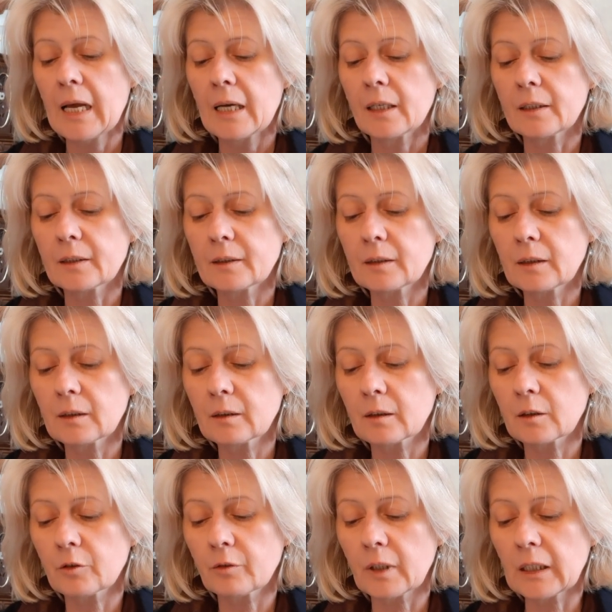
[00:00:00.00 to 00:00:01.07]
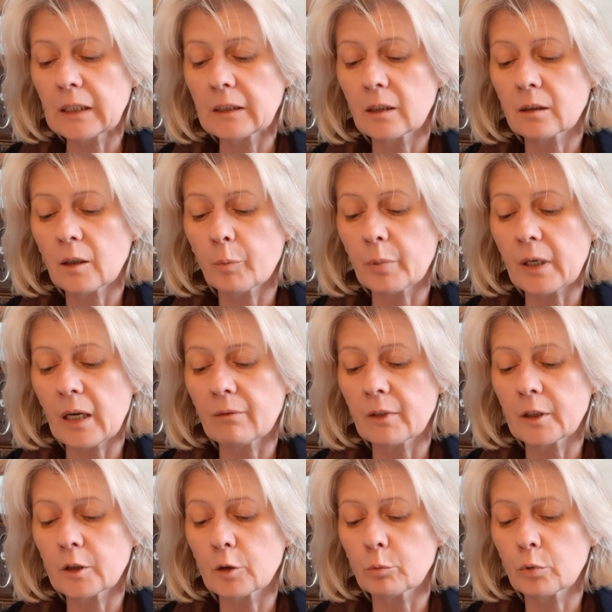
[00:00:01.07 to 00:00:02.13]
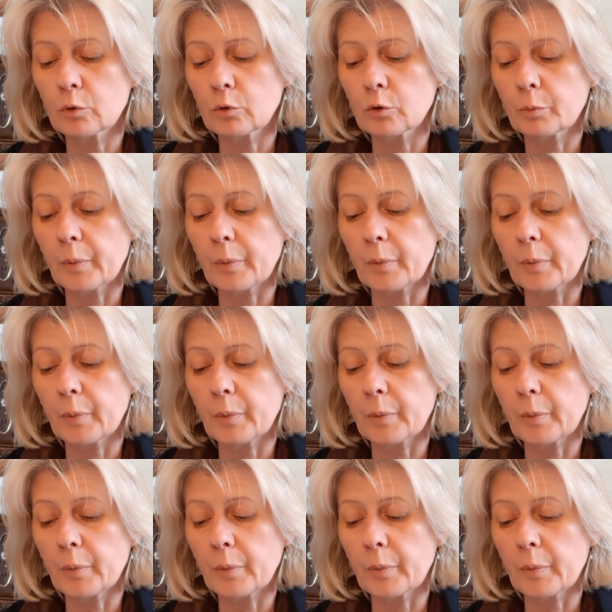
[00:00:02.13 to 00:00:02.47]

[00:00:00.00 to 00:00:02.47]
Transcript: ресницы твои да направлены будут